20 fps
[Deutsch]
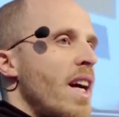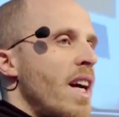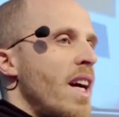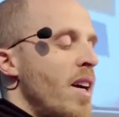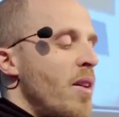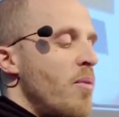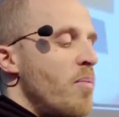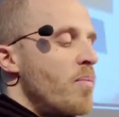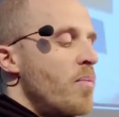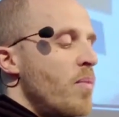
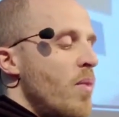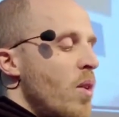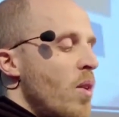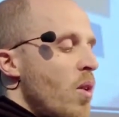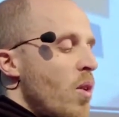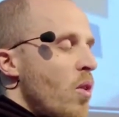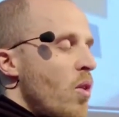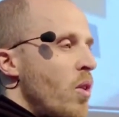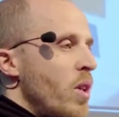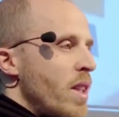Ähm,
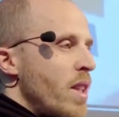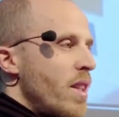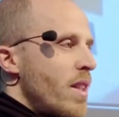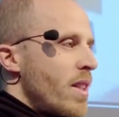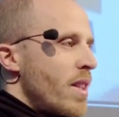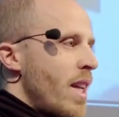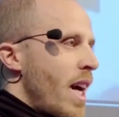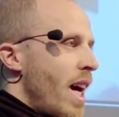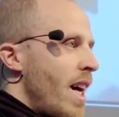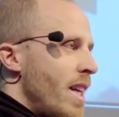und
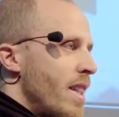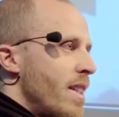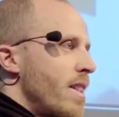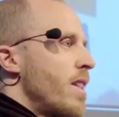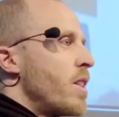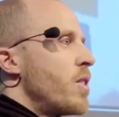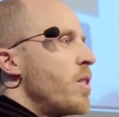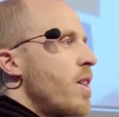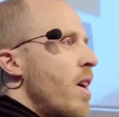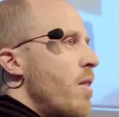da ist es
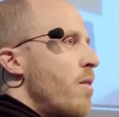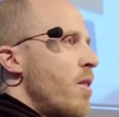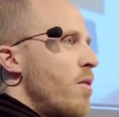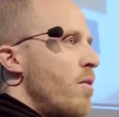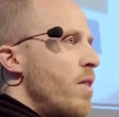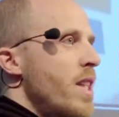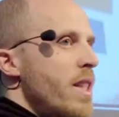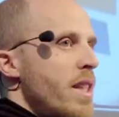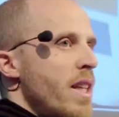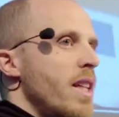natürlich einfach
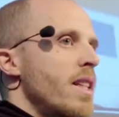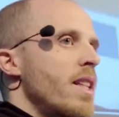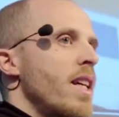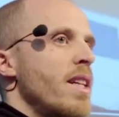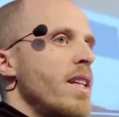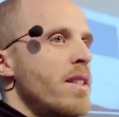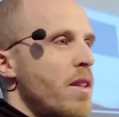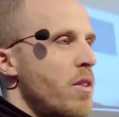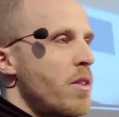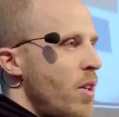wichtig,
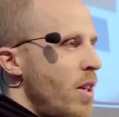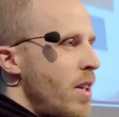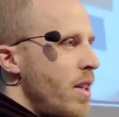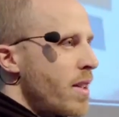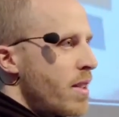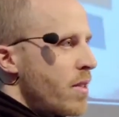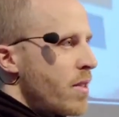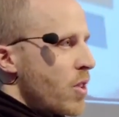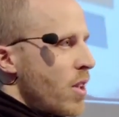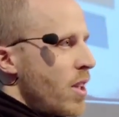dass
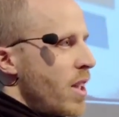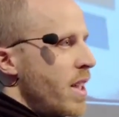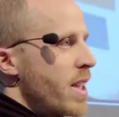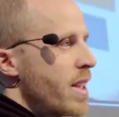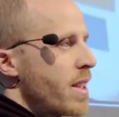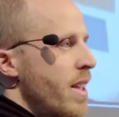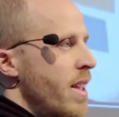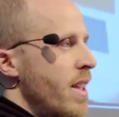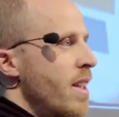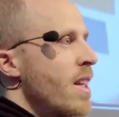Journalisten, und
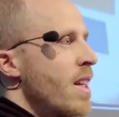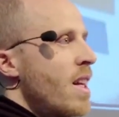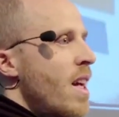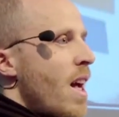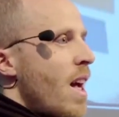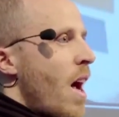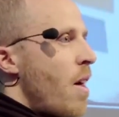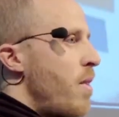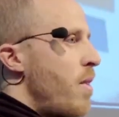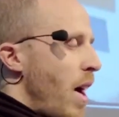Journalistinnen
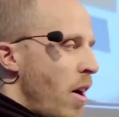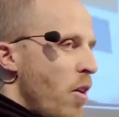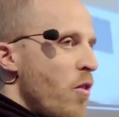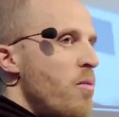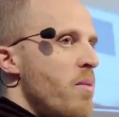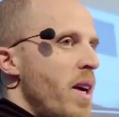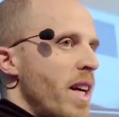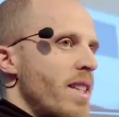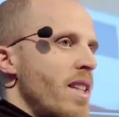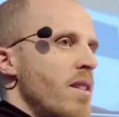einfach
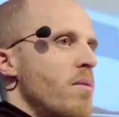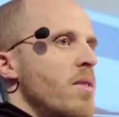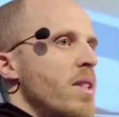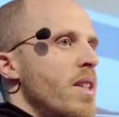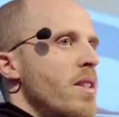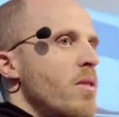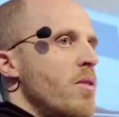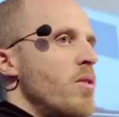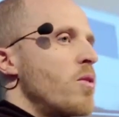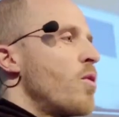aufmerksam
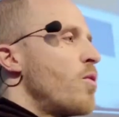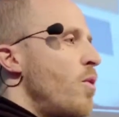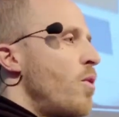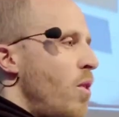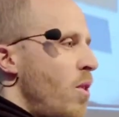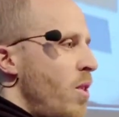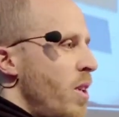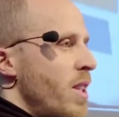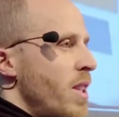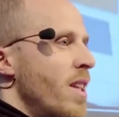sind und
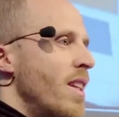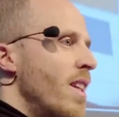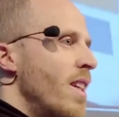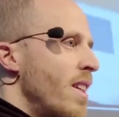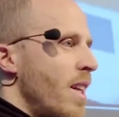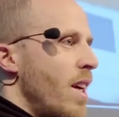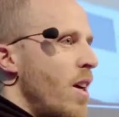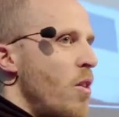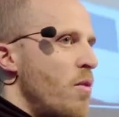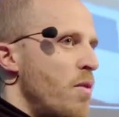sofort
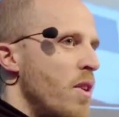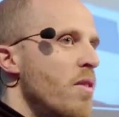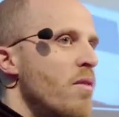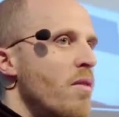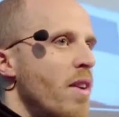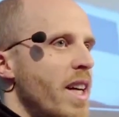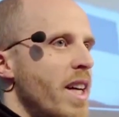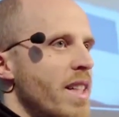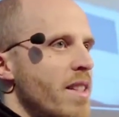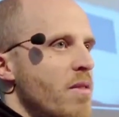darauf
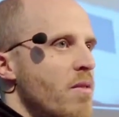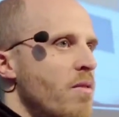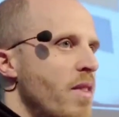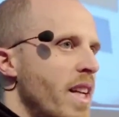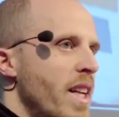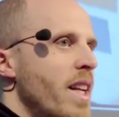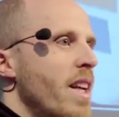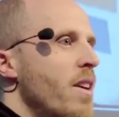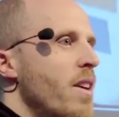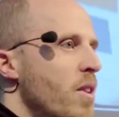hinweisen,
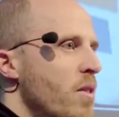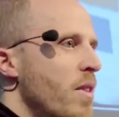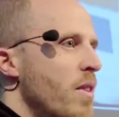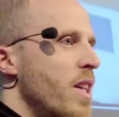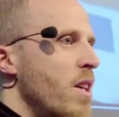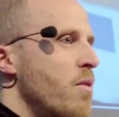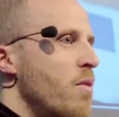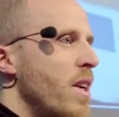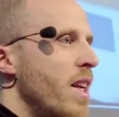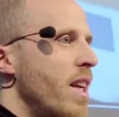wenn da
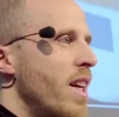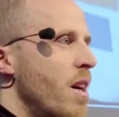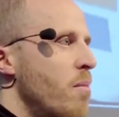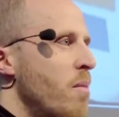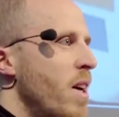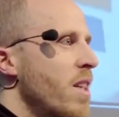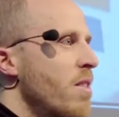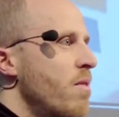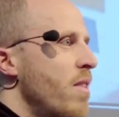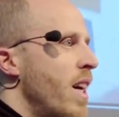irgendwelche Fehler
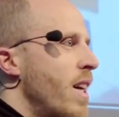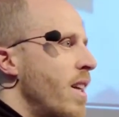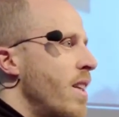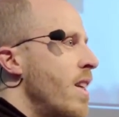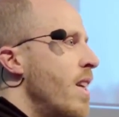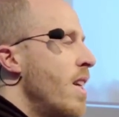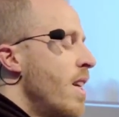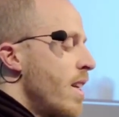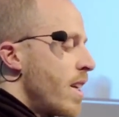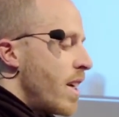gemacht werden.
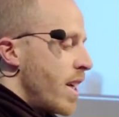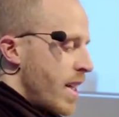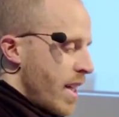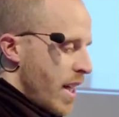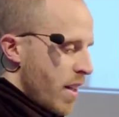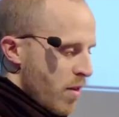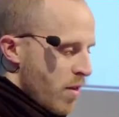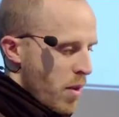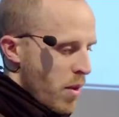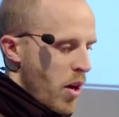Das
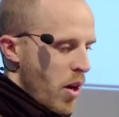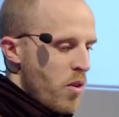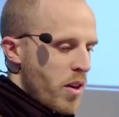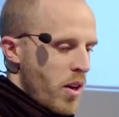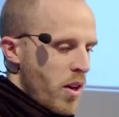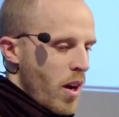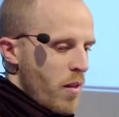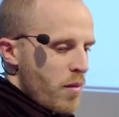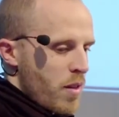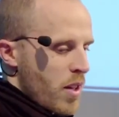heißt, wir
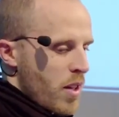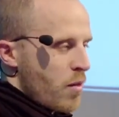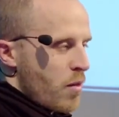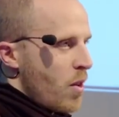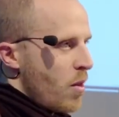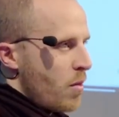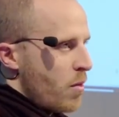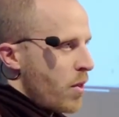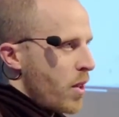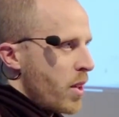brauchen auch einfach eine
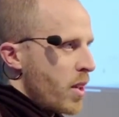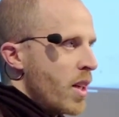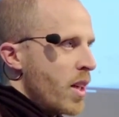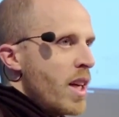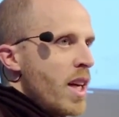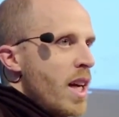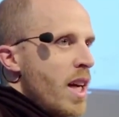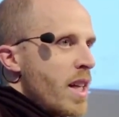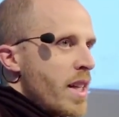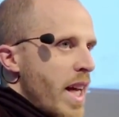Form von
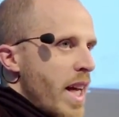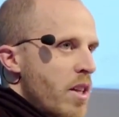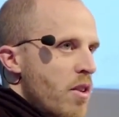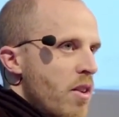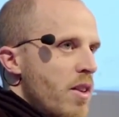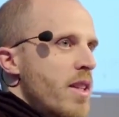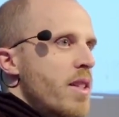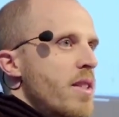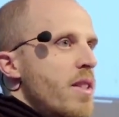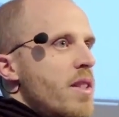Data
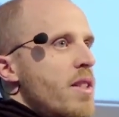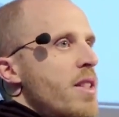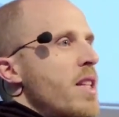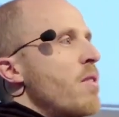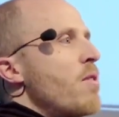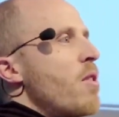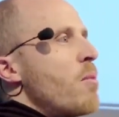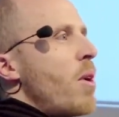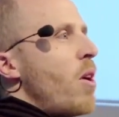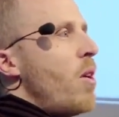
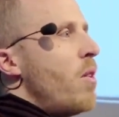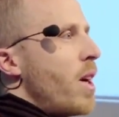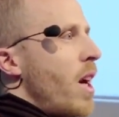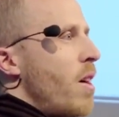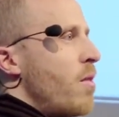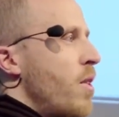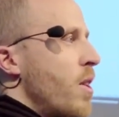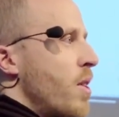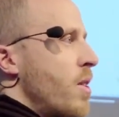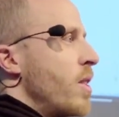Literacy, wir brauchen
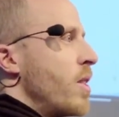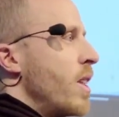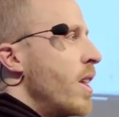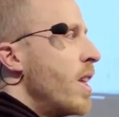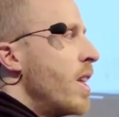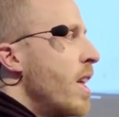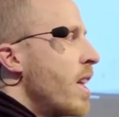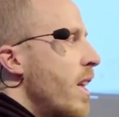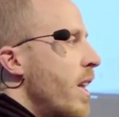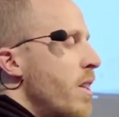einfach so eine
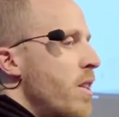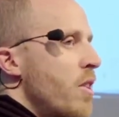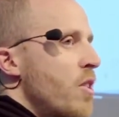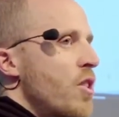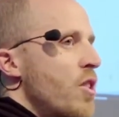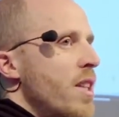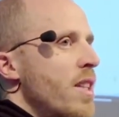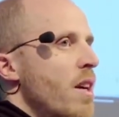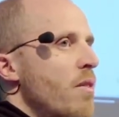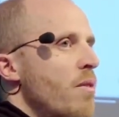
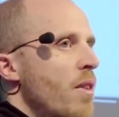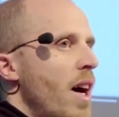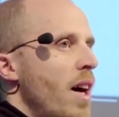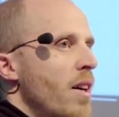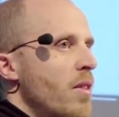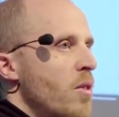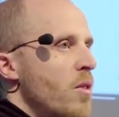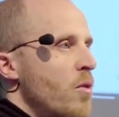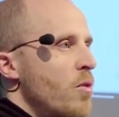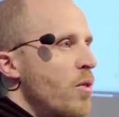kritische
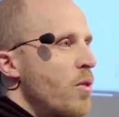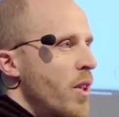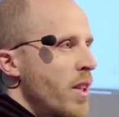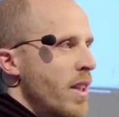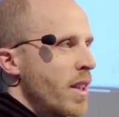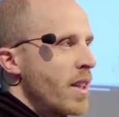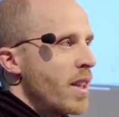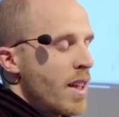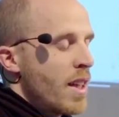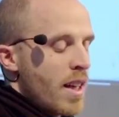Hinterfragung
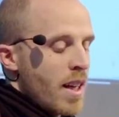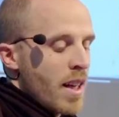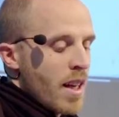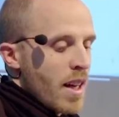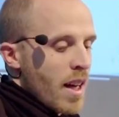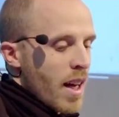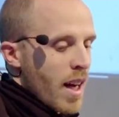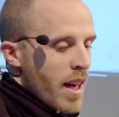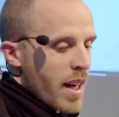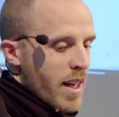von
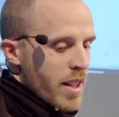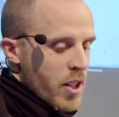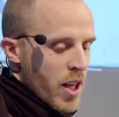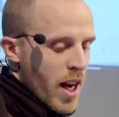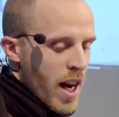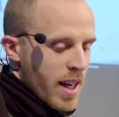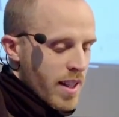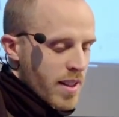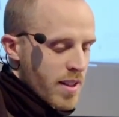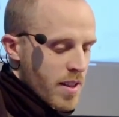äh,
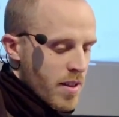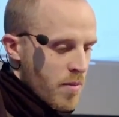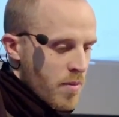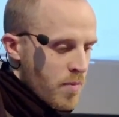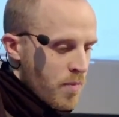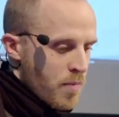Charts.